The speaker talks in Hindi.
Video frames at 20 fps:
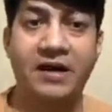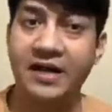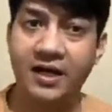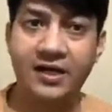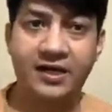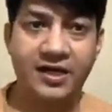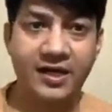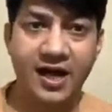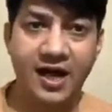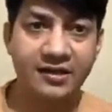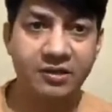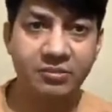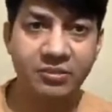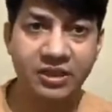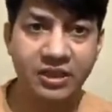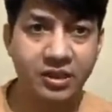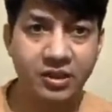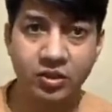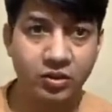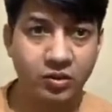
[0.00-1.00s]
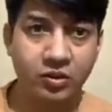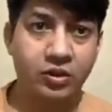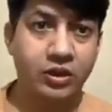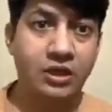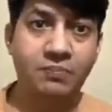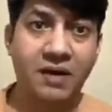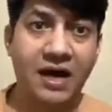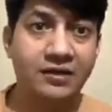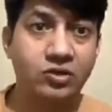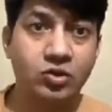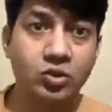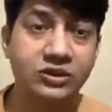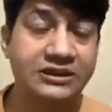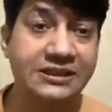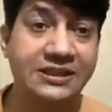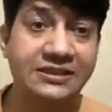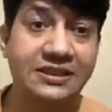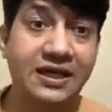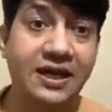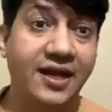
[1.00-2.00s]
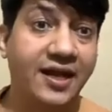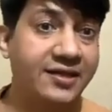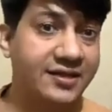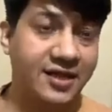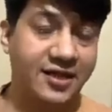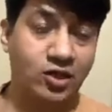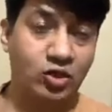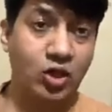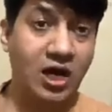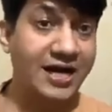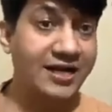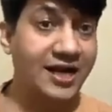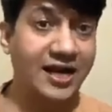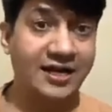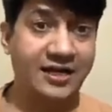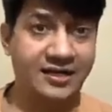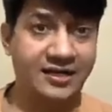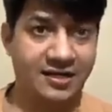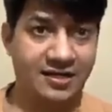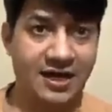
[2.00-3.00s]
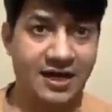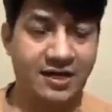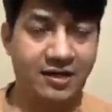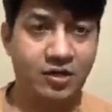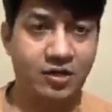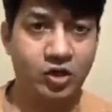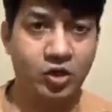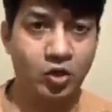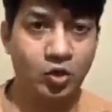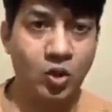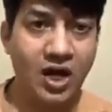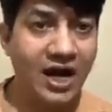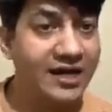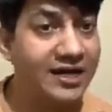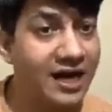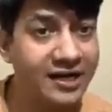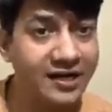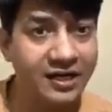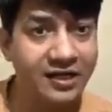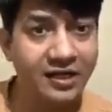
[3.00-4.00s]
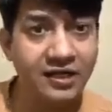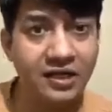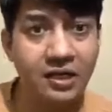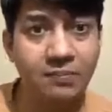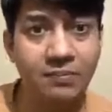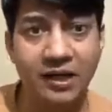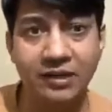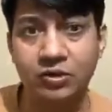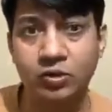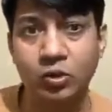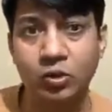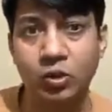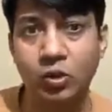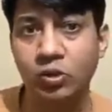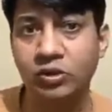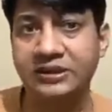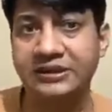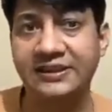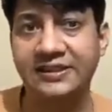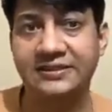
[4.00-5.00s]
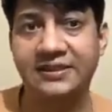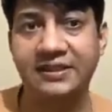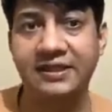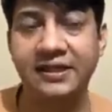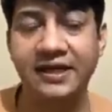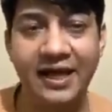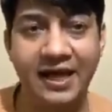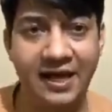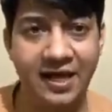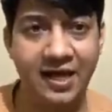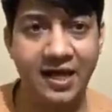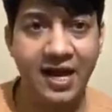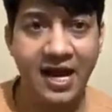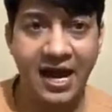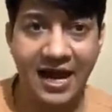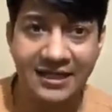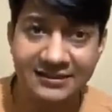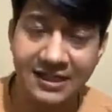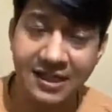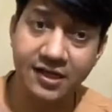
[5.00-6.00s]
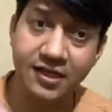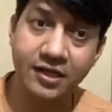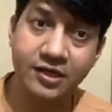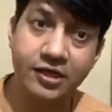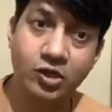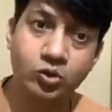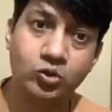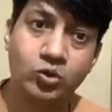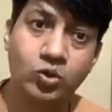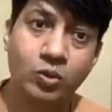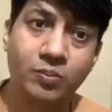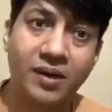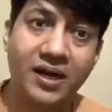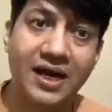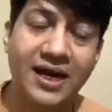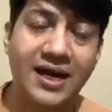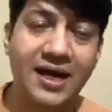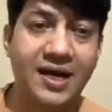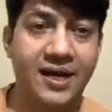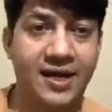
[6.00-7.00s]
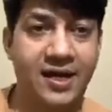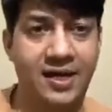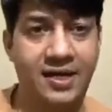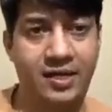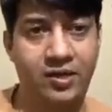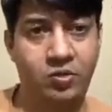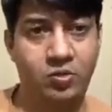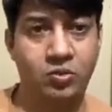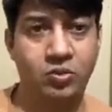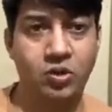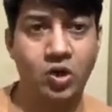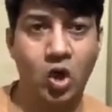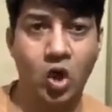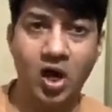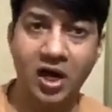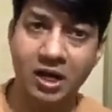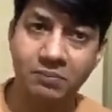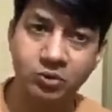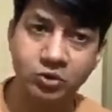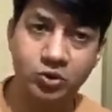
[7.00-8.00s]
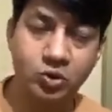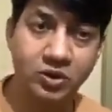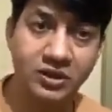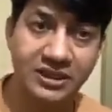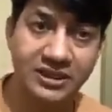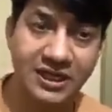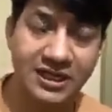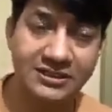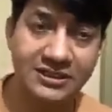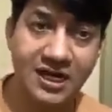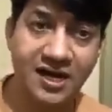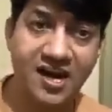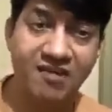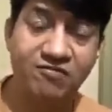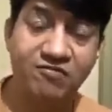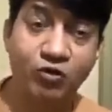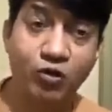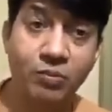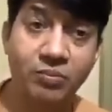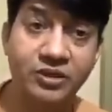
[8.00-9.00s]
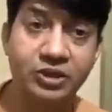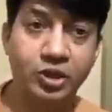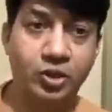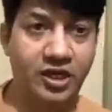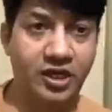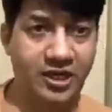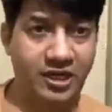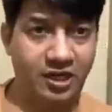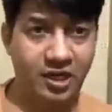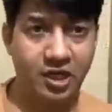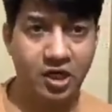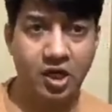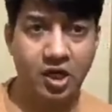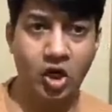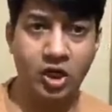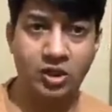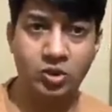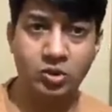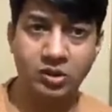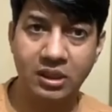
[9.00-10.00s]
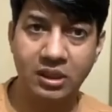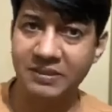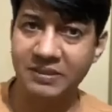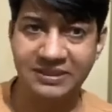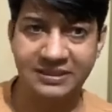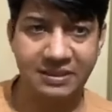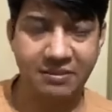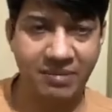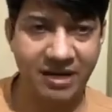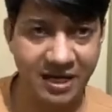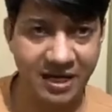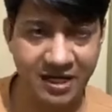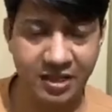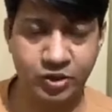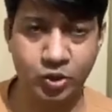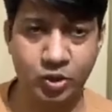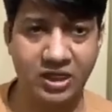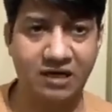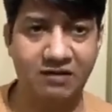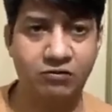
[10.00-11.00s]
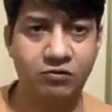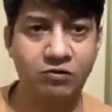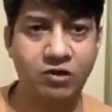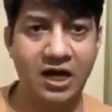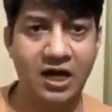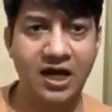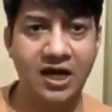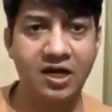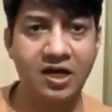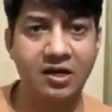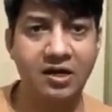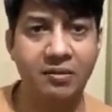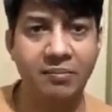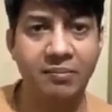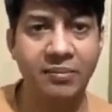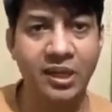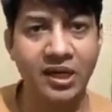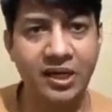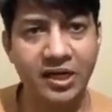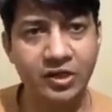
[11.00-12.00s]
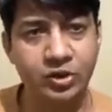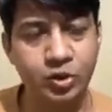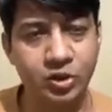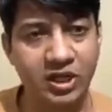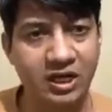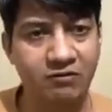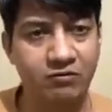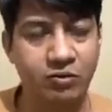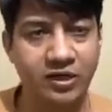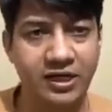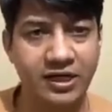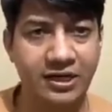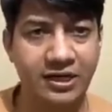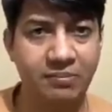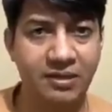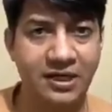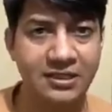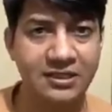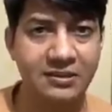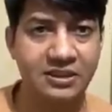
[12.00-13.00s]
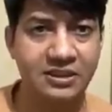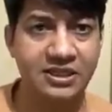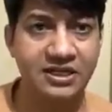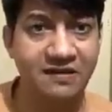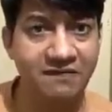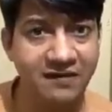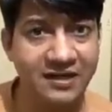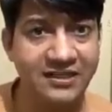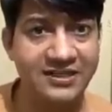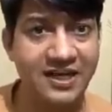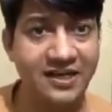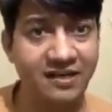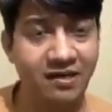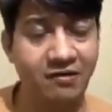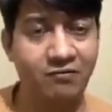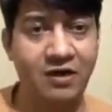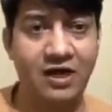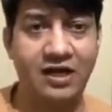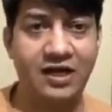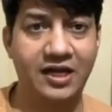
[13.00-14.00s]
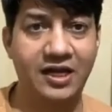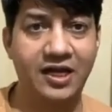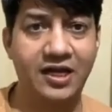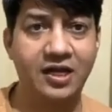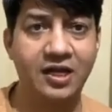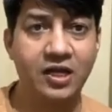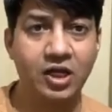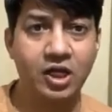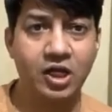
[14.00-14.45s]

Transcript: पढ़े लिखे आदमी की बात को सीरियसली लेते हैं कि तो आईआईटीएन है तो आईआईटीएन की बात को लोग सीरियसली लें ऐसा करके उसको बनाया गया हीरो और अब उसको दिया जा रहा है फुल मेजोरिटी और अभी जैसे मेयर का चुनाव हुआ मेयर के चुनाव होने के बाद टीवी चैनल वाले